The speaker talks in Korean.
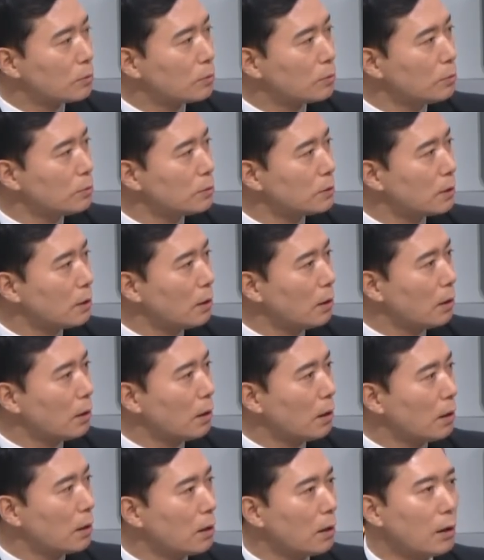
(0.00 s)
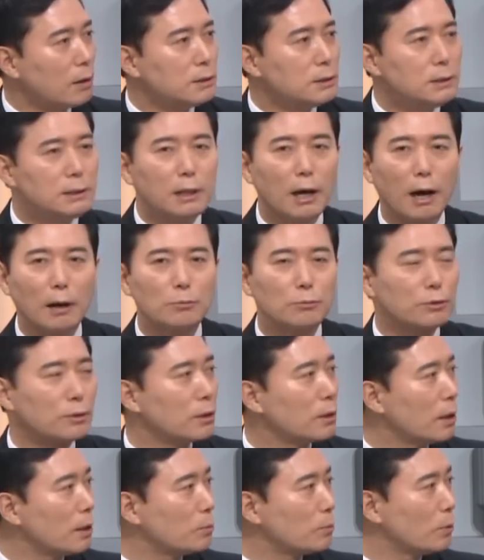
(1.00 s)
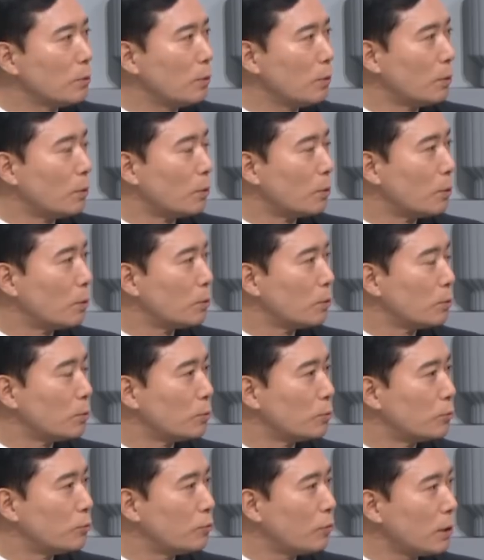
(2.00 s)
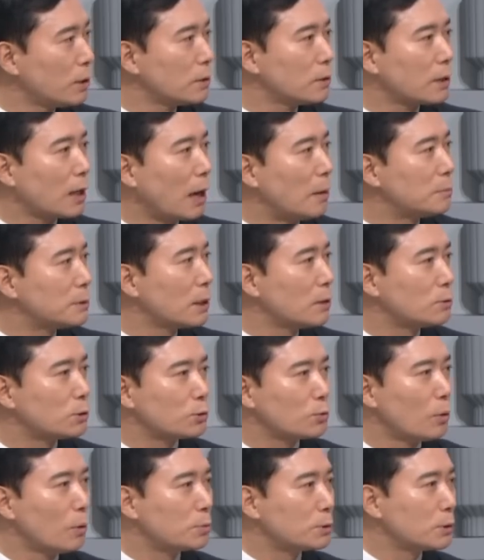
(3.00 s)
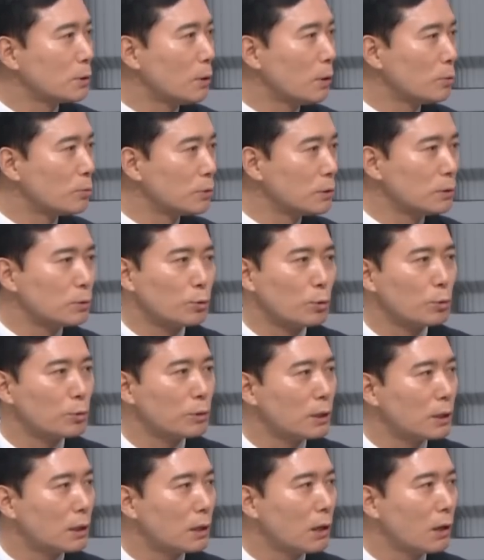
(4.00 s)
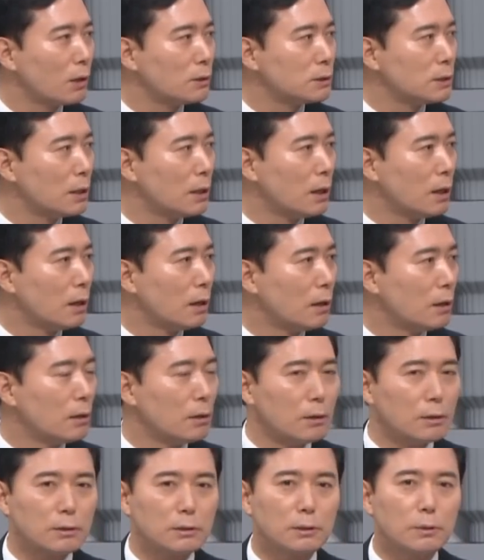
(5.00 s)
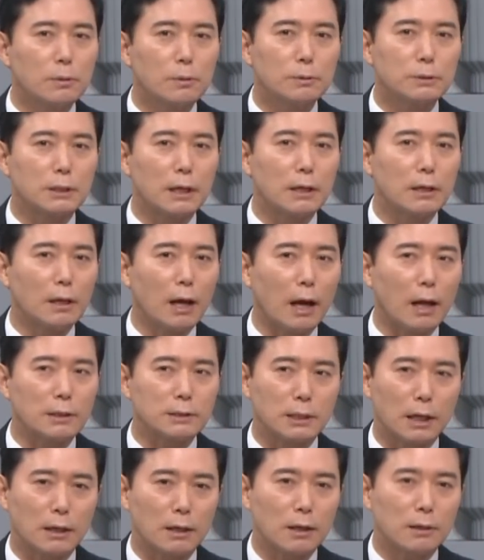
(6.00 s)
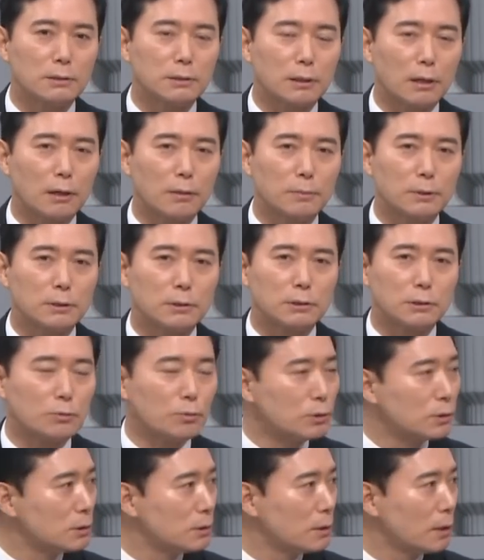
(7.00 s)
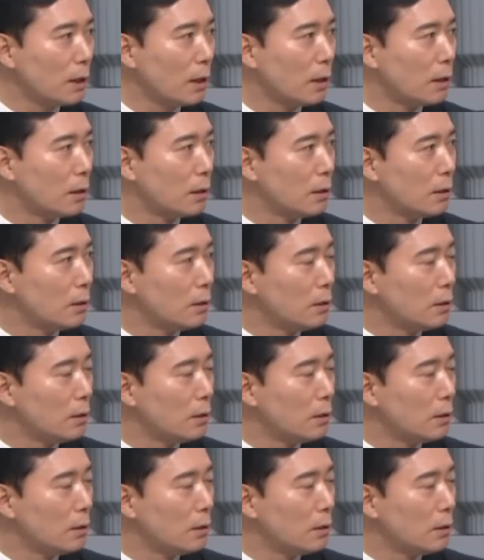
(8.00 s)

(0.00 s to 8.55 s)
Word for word: 그러니까 야 인사 아무렇게나 해도 누가 이걸 감사할 수가 없어. 우리는 독립기관이야. 그걸 제일 아, 잘하는 사람이 직원인데